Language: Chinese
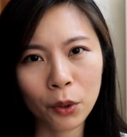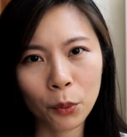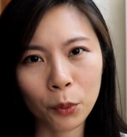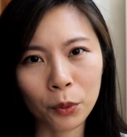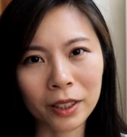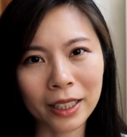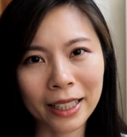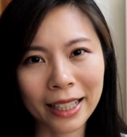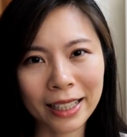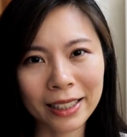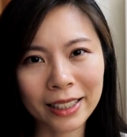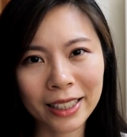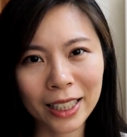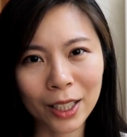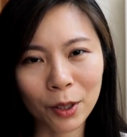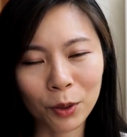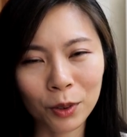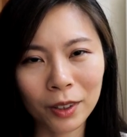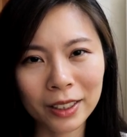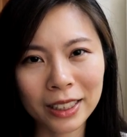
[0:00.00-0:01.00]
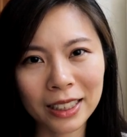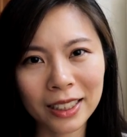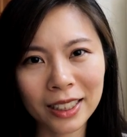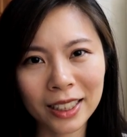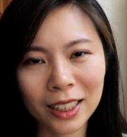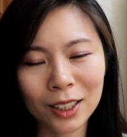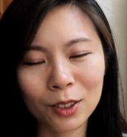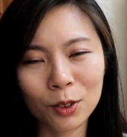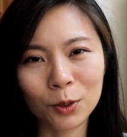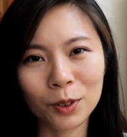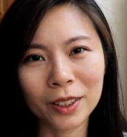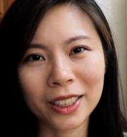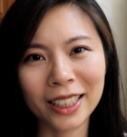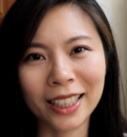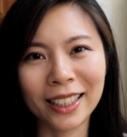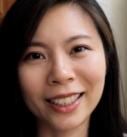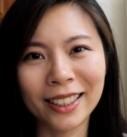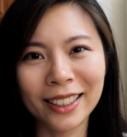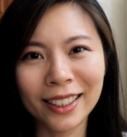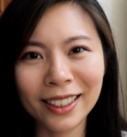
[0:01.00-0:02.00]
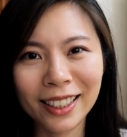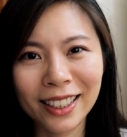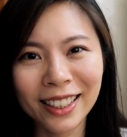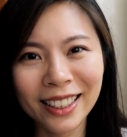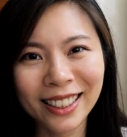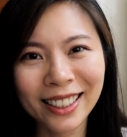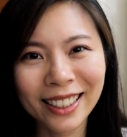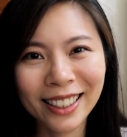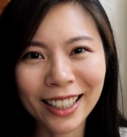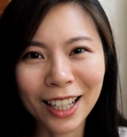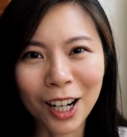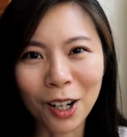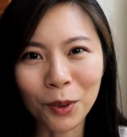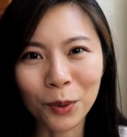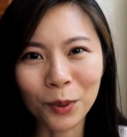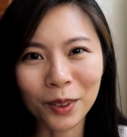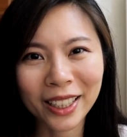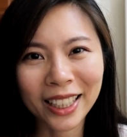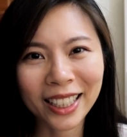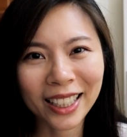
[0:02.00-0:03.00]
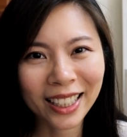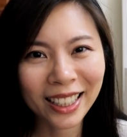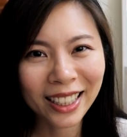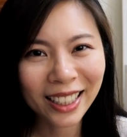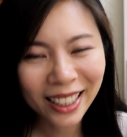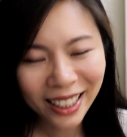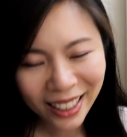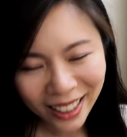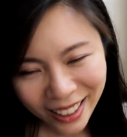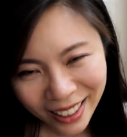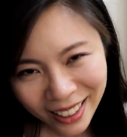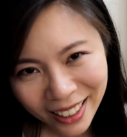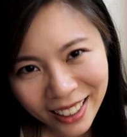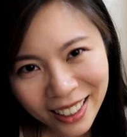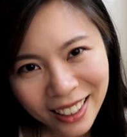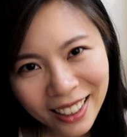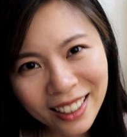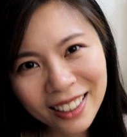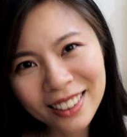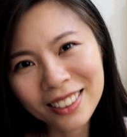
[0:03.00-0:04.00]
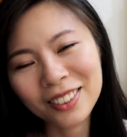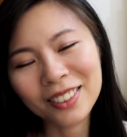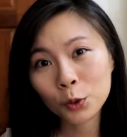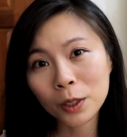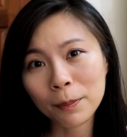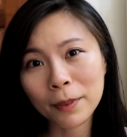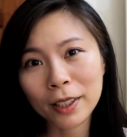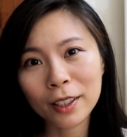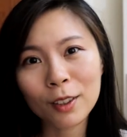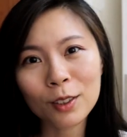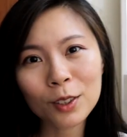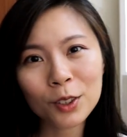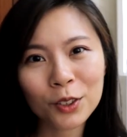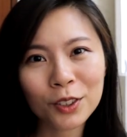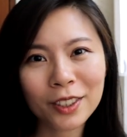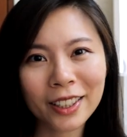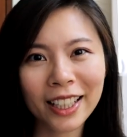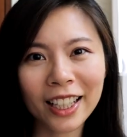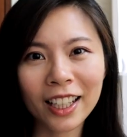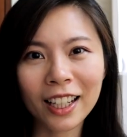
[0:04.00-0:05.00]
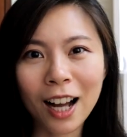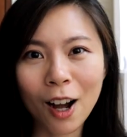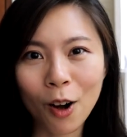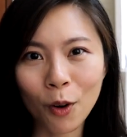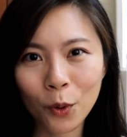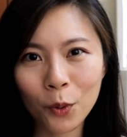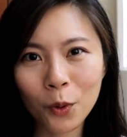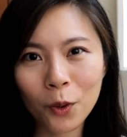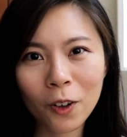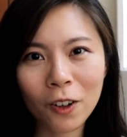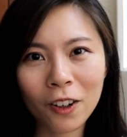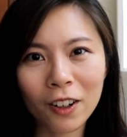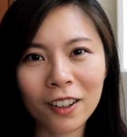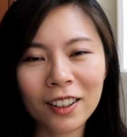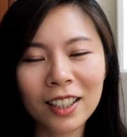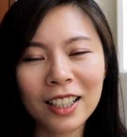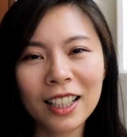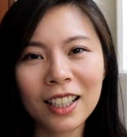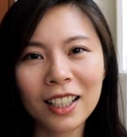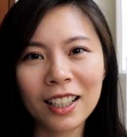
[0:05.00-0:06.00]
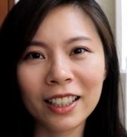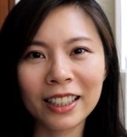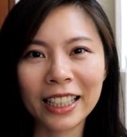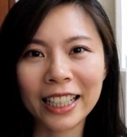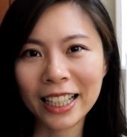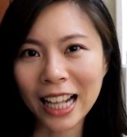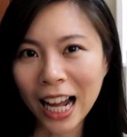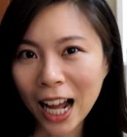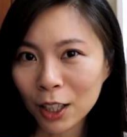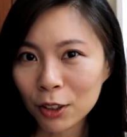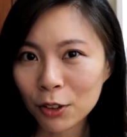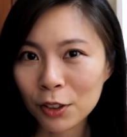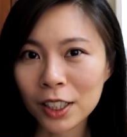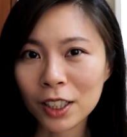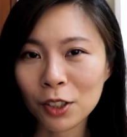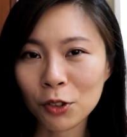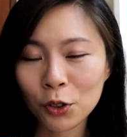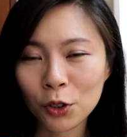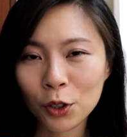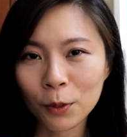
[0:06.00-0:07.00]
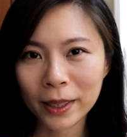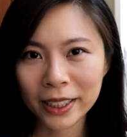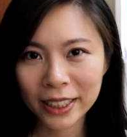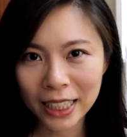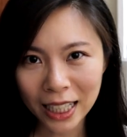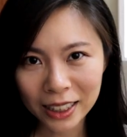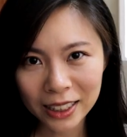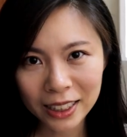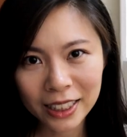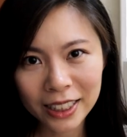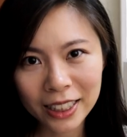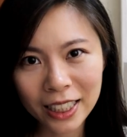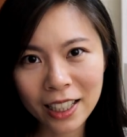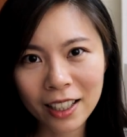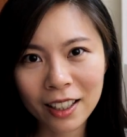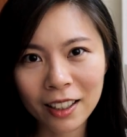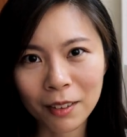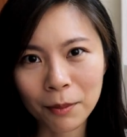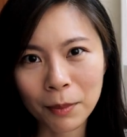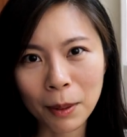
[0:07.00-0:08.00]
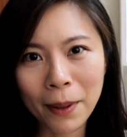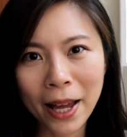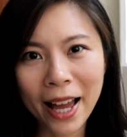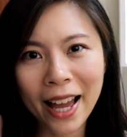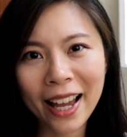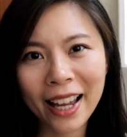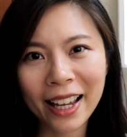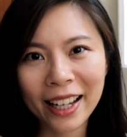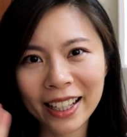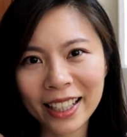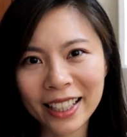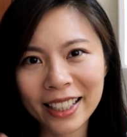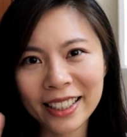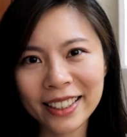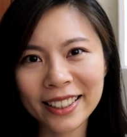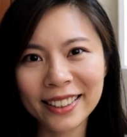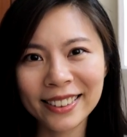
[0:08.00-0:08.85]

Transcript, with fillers: 我的连接，我都已经辛苦写了考古题，祝你们都顺利考过泥他旅行去，我们下次见，拜拜。